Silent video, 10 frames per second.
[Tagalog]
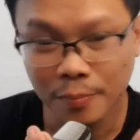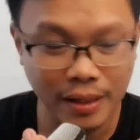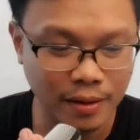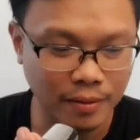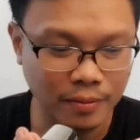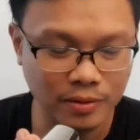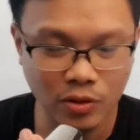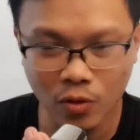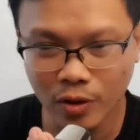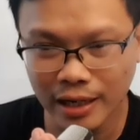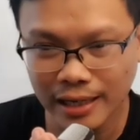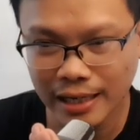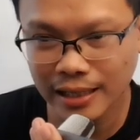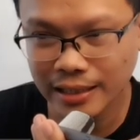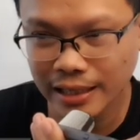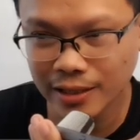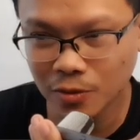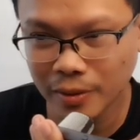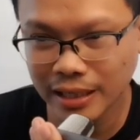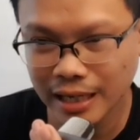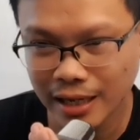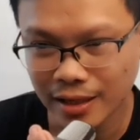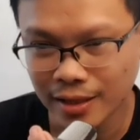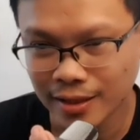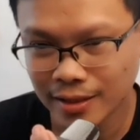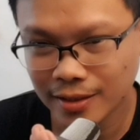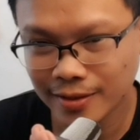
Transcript: May, Apo. so, k- kailan kaya ito mangyayari?